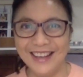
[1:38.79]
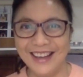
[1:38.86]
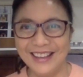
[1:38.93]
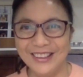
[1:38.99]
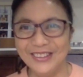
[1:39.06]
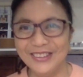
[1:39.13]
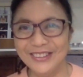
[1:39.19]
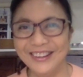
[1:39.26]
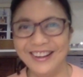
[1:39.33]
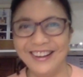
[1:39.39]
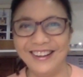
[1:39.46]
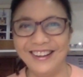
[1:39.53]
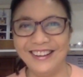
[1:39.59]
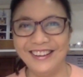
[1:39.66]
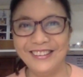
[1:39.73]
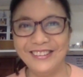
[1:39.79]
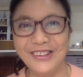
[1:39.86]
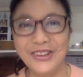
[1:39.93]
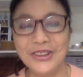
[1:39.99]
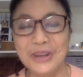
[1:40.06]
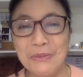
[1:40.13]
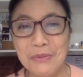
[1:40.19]
tayong uh,
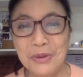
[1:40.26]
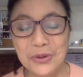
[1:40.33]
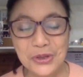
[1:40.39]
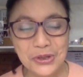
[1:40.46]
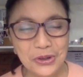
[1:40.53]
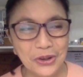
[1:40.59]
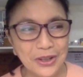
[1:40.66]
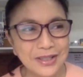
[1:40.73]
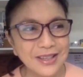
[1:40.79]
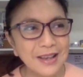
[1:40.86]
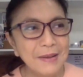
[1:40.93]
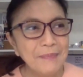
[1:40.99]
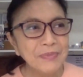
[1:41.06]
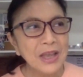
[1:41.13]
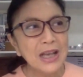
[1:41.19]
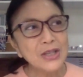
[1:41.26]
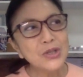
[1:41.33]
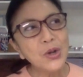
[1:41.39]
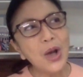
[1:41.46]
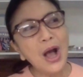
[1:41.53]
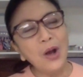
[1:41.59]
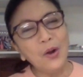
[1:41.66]
contributions. So
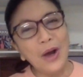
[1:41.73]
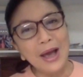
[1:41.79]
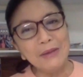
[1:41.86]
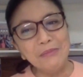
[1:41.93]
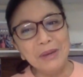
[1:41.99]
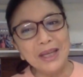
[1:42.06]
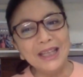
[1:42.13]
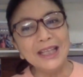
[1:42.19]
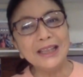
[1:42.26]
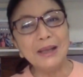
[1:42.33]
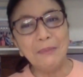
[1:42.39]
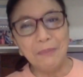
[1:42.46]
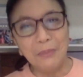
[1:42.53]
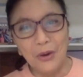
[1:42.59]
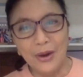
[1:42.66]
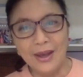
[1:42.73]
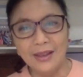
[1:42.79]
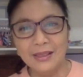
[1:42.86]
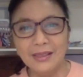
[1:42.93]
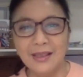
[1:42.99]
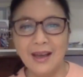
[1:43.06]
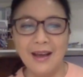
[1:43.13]
hmm. ako I made it a
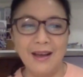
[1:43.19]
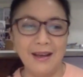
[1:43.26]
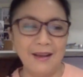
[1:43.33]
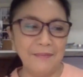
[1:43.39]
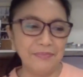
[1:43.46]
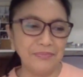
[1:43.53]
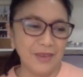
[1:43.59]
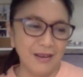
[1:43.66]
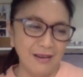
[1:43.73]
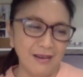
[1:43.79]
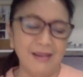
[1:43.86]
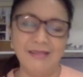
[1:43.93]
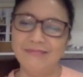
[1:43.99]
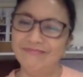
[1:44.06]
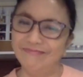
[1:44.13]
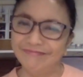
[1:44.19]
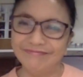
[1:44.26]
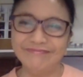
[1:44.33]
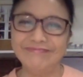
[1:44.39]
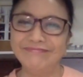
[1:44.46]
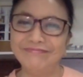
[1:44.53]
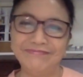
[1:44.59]
point na um
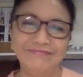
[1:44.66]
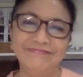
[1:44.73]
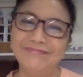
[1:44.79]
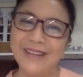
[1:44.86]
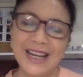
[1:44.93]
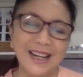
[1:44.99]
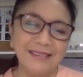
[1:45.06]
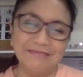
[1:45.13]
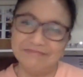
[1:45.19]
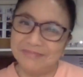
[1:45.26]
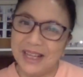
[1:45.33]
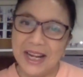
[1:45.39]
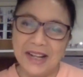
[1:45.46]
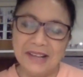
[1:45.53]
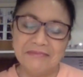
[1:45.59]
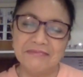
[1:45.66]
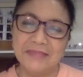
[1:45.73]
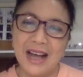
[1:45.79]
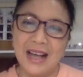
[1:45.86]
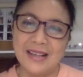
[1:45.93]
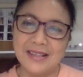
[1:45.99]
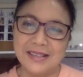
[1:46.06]
parang parang
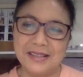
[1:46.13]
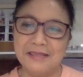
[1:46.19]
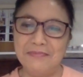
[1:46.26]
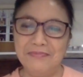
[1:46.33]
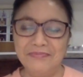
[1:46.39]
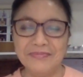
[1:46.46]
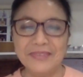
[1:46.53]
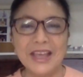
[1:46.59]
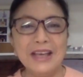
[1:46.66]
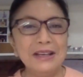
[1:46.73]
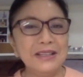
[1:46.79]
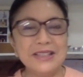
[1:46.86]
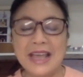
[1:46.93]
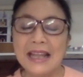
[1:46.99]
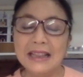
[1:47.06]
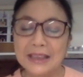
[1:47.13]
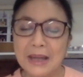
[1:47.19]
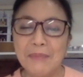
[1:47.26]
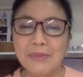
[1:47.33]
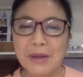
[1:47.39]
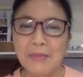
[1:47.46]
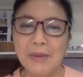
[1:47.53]
as
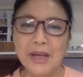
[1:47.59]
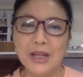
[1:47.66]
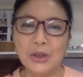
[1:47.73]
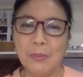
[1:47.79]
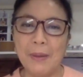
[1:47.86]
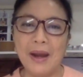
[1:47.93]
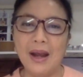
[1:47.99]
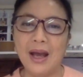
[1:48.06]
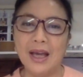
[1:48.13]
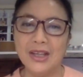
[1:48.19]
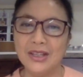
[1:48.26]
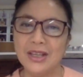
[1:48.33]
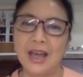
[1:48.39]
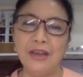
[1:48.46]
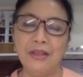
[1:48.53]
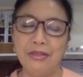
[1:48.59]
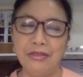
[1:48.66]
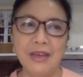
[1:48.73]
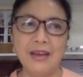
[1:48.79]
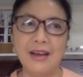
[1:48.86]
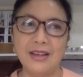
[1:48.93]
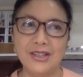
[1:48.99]
seldom naman ito parang I I
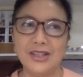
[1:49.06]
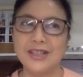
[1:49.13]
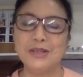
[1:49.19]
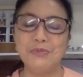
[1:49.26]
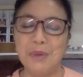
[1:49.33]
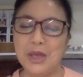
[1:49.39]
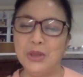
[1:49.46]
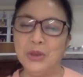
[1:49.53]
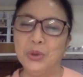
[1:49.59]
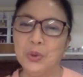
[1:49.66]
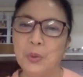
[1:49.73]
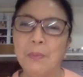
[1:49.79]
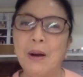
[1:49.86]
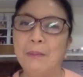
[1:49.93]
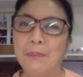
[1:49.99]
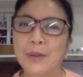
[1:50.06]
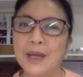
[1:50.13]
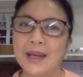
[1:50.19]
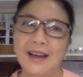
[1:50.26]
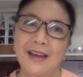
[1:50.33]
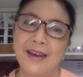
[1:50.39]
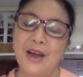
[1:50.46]
think I just made two public
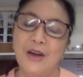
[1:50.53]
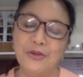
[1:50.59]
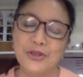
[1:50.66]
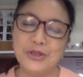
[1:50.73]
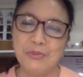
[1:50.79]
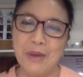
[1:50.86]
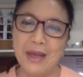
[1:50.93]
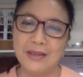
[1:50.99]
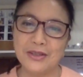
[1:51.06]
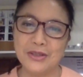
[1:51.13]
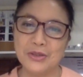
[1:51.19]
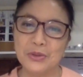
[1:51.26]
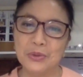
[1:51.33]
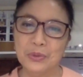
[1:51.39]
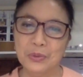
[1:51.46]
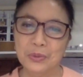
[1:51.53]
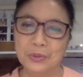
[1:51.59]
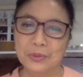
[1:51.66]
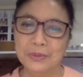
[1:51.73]
announcements to